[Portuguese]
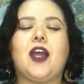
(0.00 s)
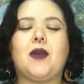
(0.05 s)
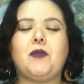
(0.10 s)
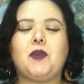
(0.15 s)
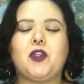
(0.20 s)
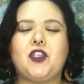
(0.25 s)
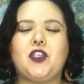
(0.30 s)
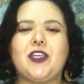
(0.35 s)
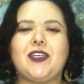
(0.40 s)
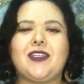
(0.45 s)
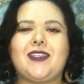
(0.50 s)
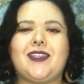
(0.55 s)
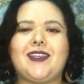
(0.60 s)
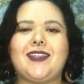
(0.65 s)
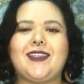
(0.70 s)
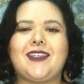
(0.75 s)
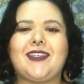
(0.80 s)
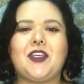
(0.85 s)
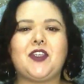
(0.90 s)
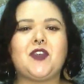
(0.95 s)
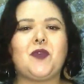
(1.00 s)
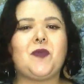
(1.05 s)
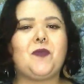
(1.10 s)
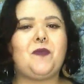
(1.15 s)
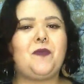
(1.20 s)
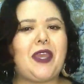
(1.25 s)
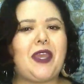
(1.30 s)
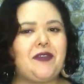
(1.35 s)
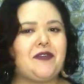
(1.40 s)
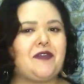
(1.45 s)
Podester, sejam
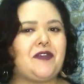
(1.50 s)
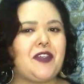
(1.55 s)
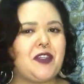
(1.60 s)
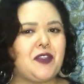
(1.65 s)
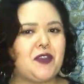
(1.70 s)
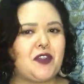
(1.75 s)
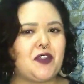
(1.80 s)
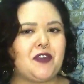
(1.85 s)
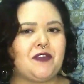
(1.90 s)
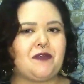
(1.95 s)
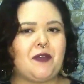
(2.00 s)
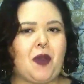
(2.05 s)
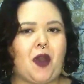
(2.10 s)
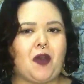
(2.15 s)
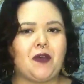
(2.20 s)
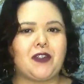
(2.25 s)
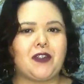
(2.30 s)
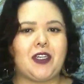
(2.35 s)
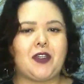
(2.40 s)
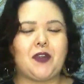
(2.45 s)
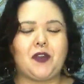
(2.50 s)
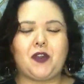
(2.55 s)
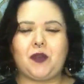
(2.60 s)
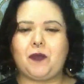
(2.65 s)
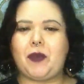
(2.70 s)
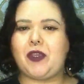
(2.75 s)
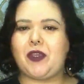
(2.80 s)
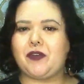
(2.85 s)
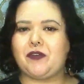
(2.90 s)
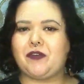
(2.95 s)
bem-vindos de volta. Tudo
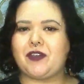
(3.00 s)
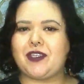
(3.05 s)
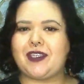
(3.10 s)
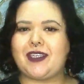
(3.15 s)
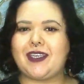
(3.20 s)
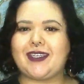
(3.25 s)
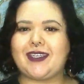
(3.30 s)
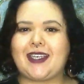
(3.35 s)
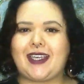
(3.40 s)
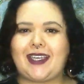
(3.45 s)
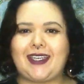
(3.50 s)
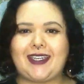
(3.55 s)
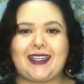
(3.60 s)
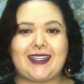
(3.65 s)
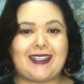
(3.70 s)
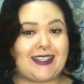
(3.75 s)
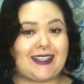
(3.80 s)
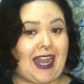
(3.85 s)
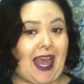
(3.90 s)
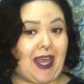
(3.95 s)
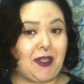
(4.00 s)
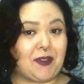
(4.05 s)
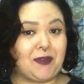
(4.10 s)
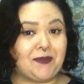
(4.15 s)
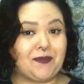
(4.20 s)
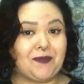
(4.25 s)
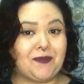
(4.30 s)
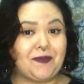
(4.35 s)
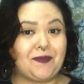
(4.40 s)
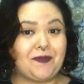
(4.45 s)
bem com vocês aí desse lado?
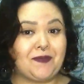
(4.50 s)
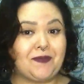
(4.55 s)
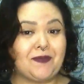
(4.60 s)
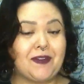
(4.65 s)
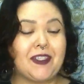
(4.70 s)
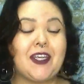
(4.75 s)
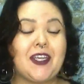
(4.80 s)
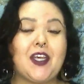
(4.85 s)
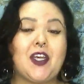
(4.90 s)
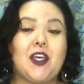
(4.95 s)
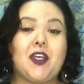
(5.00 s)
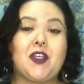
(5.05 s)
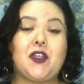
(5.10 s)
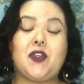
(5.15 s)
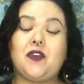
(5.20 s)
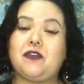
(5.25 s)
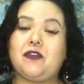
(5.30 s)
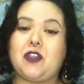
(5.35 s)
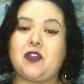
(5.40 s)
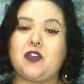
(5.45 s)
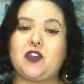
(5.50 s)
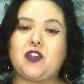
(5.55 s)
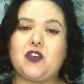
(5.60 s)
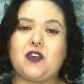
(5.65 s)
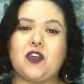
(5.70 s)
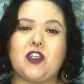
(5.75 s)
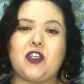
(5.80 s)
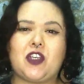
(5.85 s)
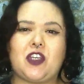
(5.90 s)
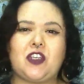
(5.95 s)
No vídeo de
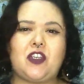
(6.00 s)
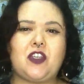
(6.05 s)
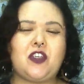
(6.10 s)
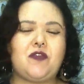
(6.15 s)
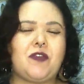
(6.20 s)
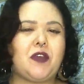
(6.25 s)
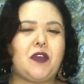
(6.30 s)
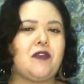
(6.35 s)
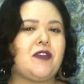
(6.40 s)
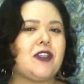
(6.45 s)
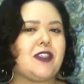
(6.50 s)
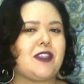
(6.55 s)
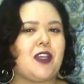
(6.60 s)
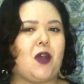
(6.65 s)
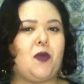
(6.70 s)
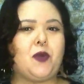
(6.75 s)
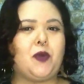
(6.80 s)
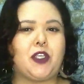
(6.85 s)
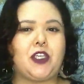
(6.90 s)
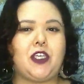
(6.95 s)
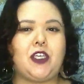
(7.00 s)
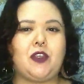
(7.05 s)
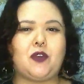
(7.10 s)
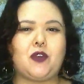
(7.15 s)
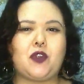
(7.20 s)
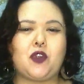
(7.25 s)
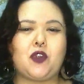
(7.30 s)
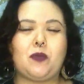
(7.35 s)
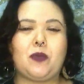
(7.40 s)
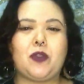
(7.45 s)
hoje, a gente vai conversar um pouquinho
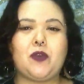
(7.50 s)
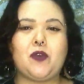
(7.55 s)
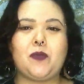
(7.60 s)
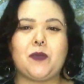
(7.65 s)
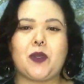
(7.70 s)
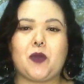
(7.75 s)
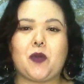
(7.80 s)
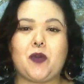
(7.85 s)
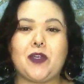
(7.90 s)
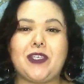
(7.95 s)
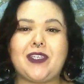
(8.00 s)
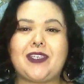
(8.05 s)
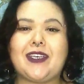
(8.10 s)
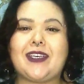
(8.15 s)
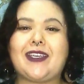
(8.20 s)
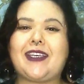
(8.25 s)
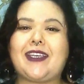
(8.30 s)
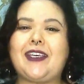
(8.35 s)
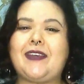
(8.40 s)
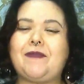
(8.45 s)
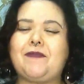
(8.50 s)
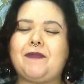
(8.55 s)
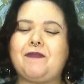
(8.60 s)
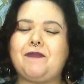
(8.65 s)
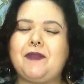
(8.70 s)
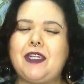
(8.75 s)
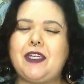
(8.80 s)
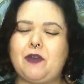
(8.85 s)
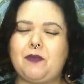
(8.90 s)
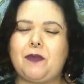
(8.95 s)
sobre uma coisa que
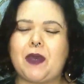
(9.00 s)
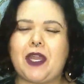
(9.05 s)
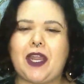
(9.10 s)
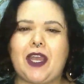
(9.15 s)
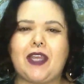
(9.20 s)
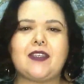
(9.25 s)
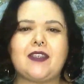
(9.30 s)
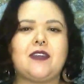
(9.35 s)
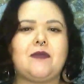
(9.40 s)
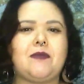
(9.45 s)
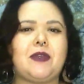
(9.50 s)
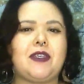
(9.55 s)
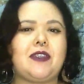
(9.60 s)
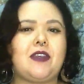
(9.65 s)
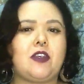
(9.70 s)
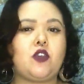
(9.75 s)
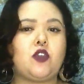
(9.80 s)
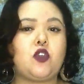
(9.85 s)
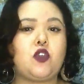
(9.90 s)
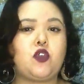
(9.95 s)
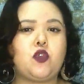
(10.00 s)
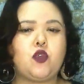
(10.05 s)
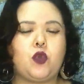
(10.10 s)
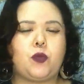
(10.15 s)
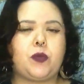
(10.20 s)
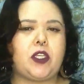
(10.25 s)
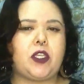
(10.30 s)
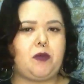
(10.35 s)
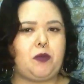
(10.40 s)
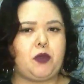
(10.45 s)
não parece, mas é
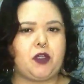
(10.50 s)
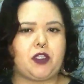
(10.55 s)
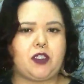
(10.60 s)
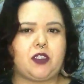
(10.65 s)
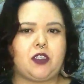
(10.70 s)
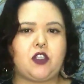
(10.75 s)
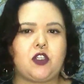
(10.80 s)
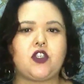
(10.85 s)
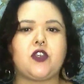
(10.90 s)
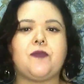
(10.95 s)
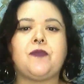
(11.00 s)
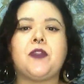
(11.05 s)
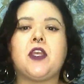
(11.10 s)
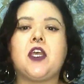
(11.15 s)
super importante